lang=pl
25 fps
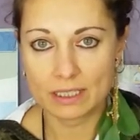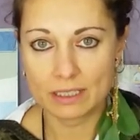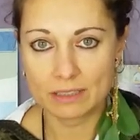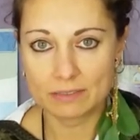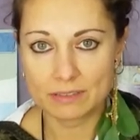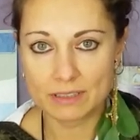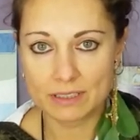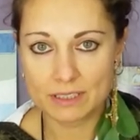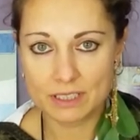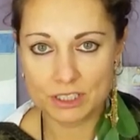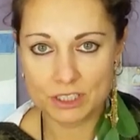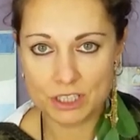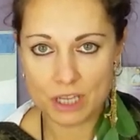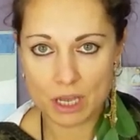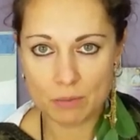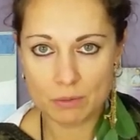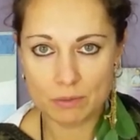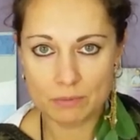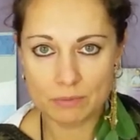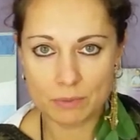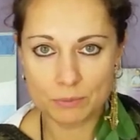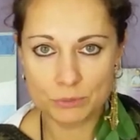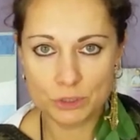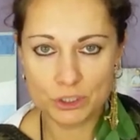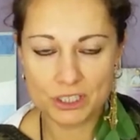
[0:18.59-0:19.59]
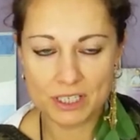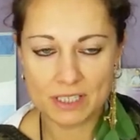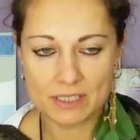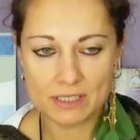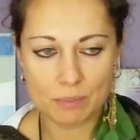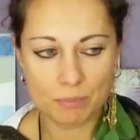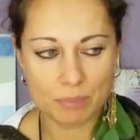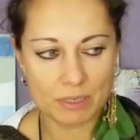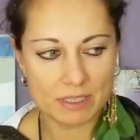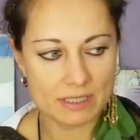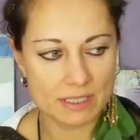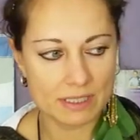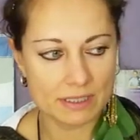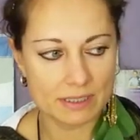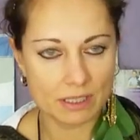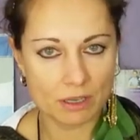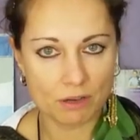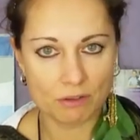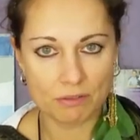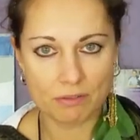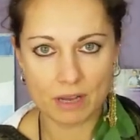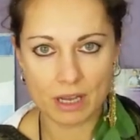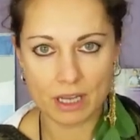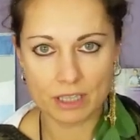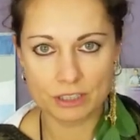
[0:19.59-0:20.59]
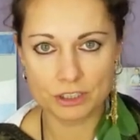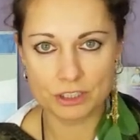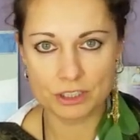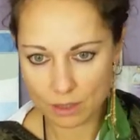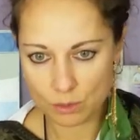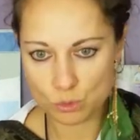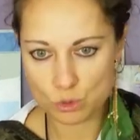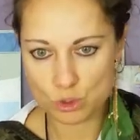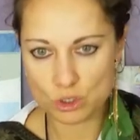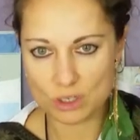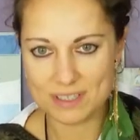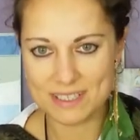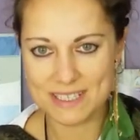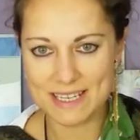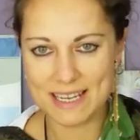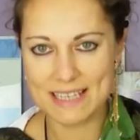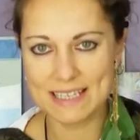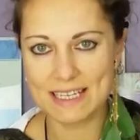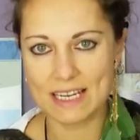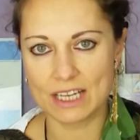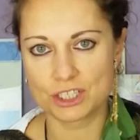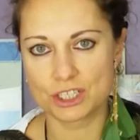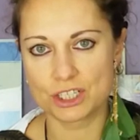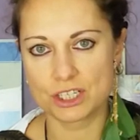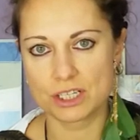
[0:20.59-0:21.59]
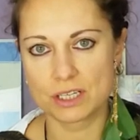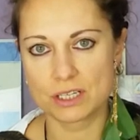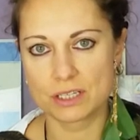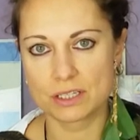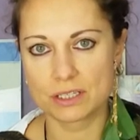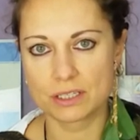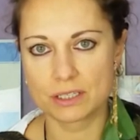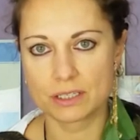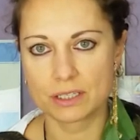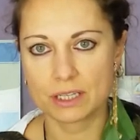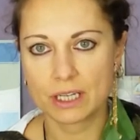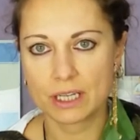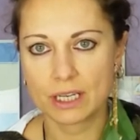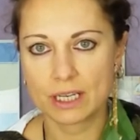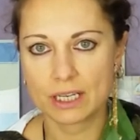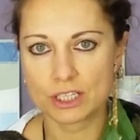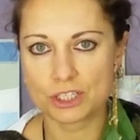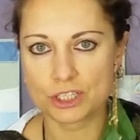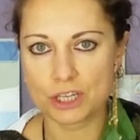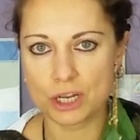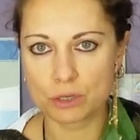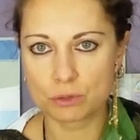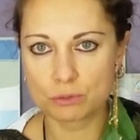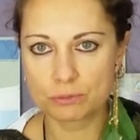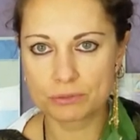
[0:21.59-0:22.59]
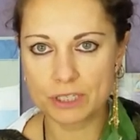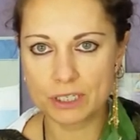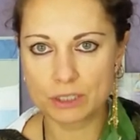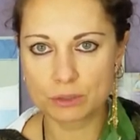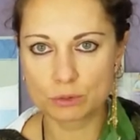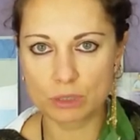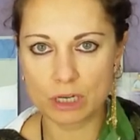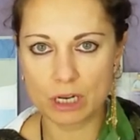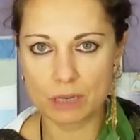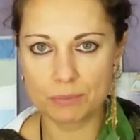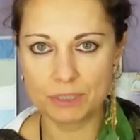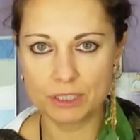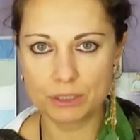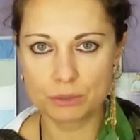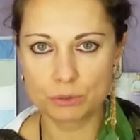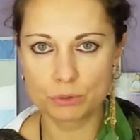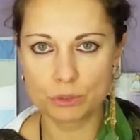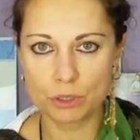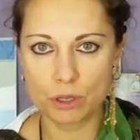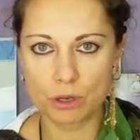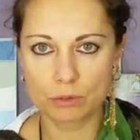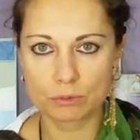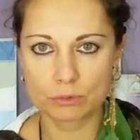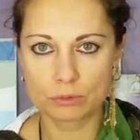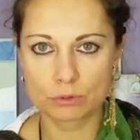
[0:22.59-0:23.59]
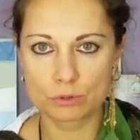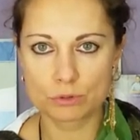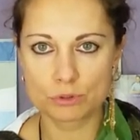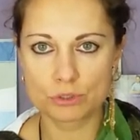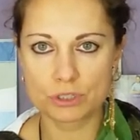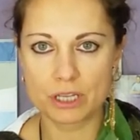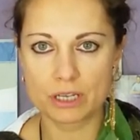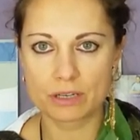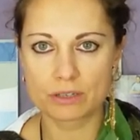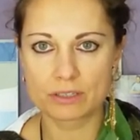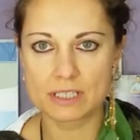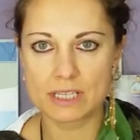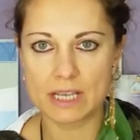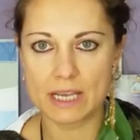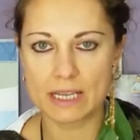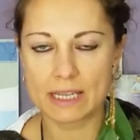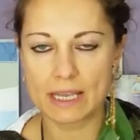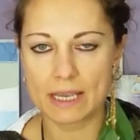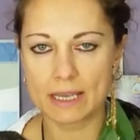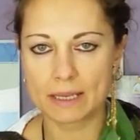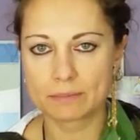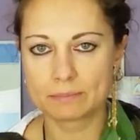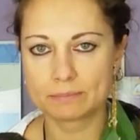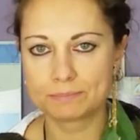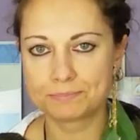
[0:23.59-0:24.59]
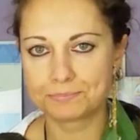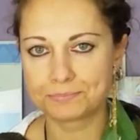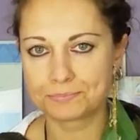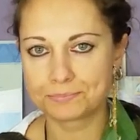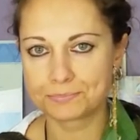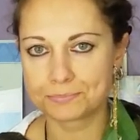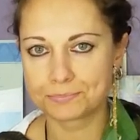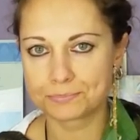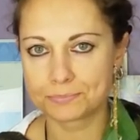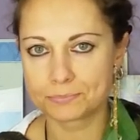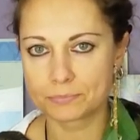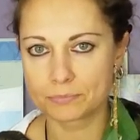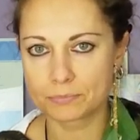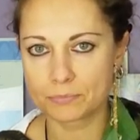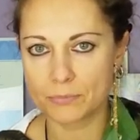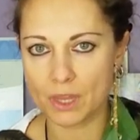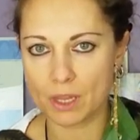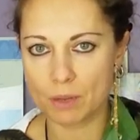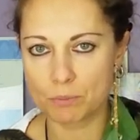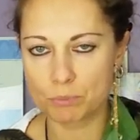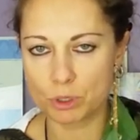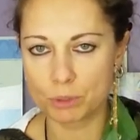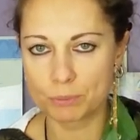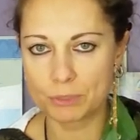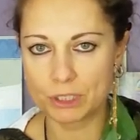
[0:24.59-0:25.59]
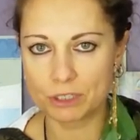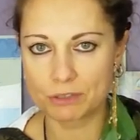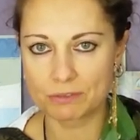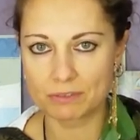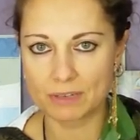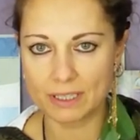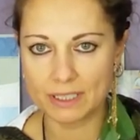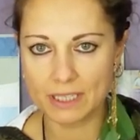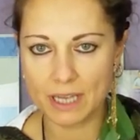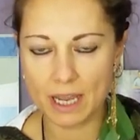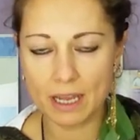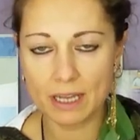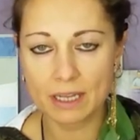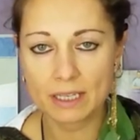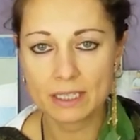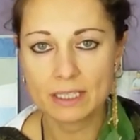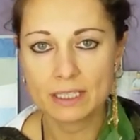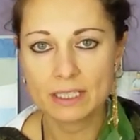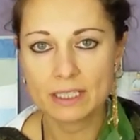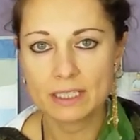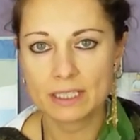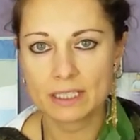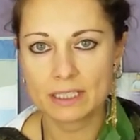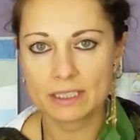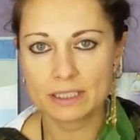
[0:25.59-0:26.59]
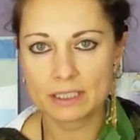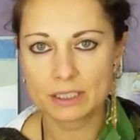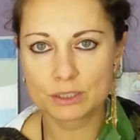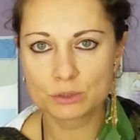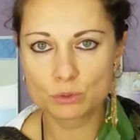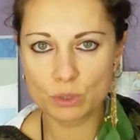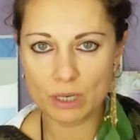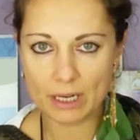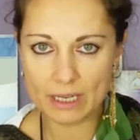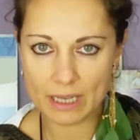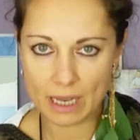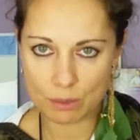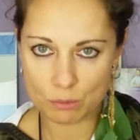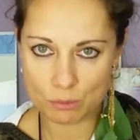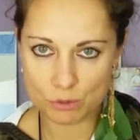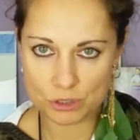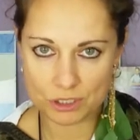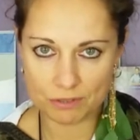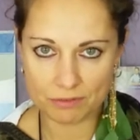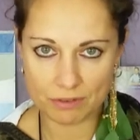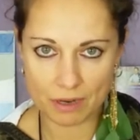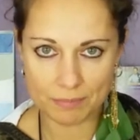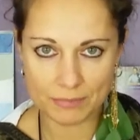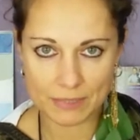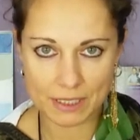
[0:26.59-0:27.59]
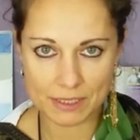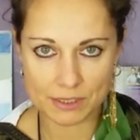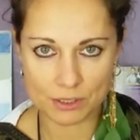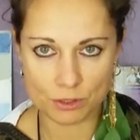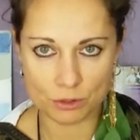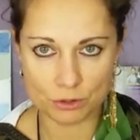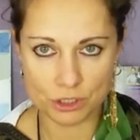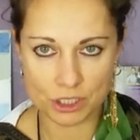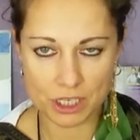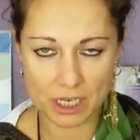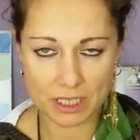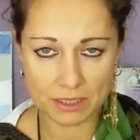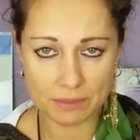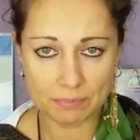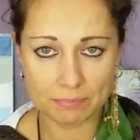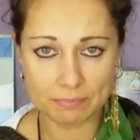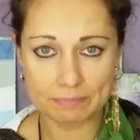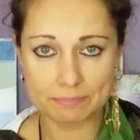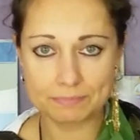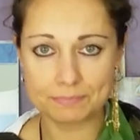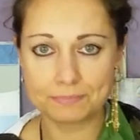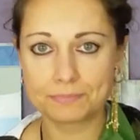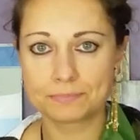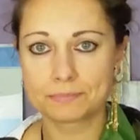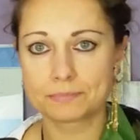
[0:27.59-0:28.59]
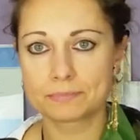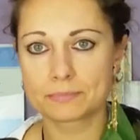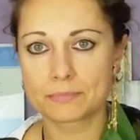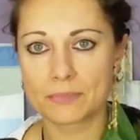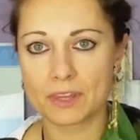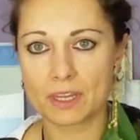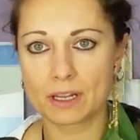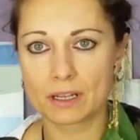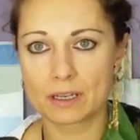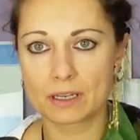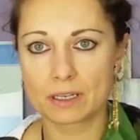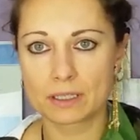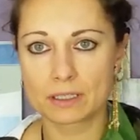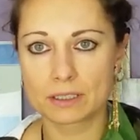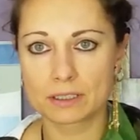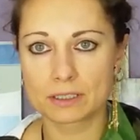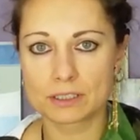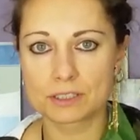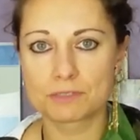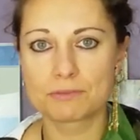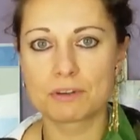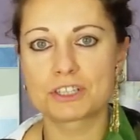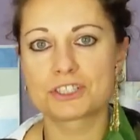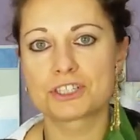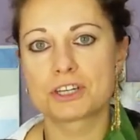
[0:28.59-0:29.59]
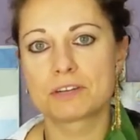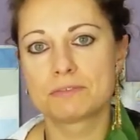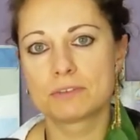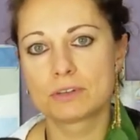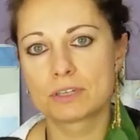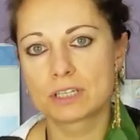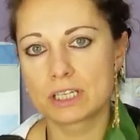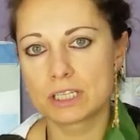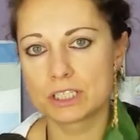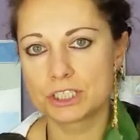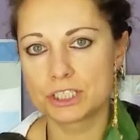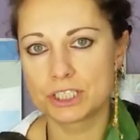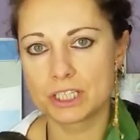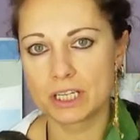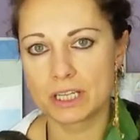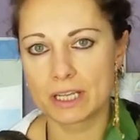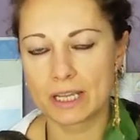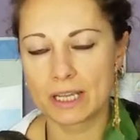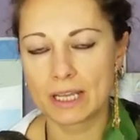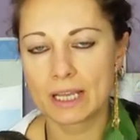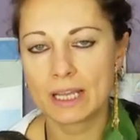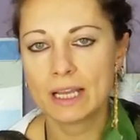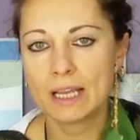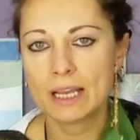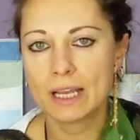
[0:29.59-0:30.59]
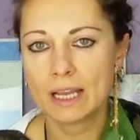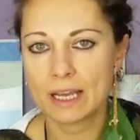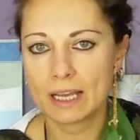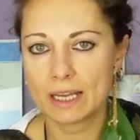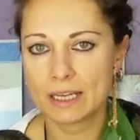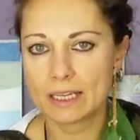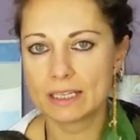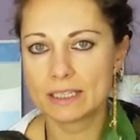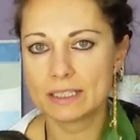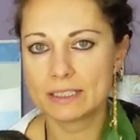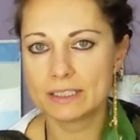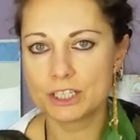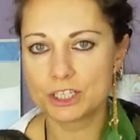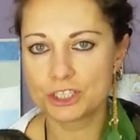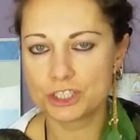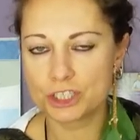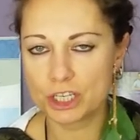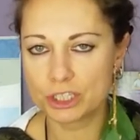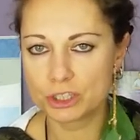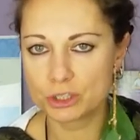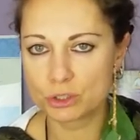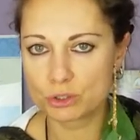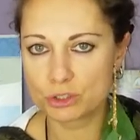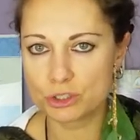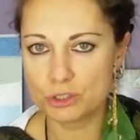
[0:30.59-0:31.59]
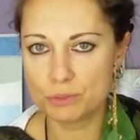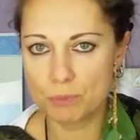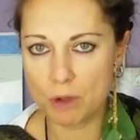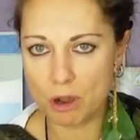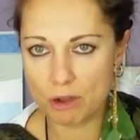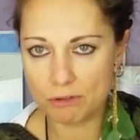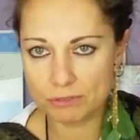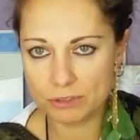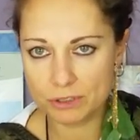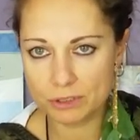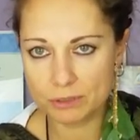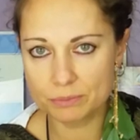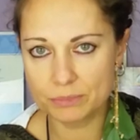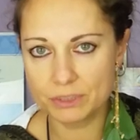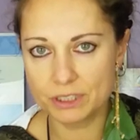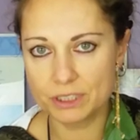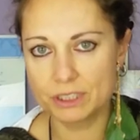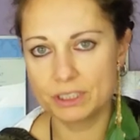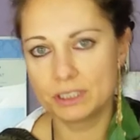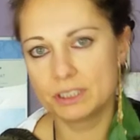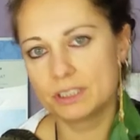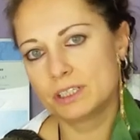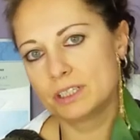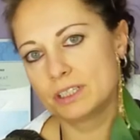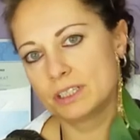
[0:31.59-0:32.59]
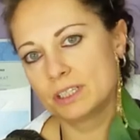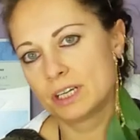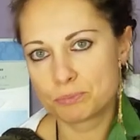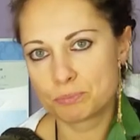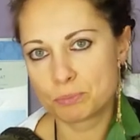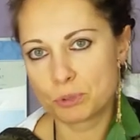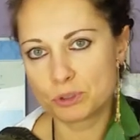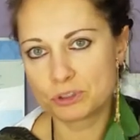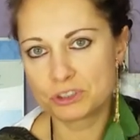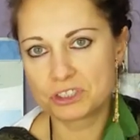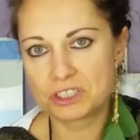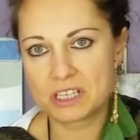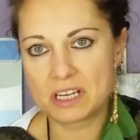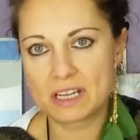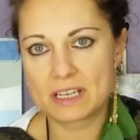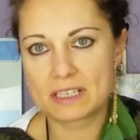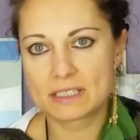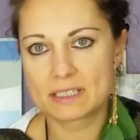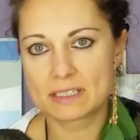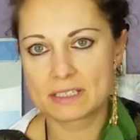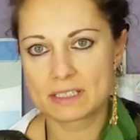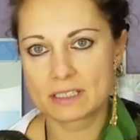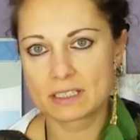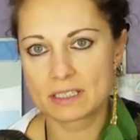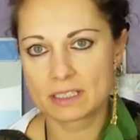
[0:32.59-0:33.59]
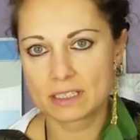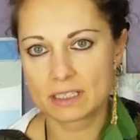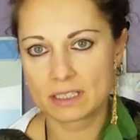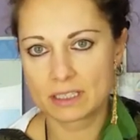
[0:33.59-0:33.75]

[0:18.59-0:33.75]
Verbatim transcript: Y, więc chciałabym Wam dzisiaj zaprezentować urządzenia czy żarówki, które emitują różne rodzaje mm, promieniowania, y, które ja używam na co dzień Mm, zwłaszcza w okresie e, jesienno-zimowym i podczas e,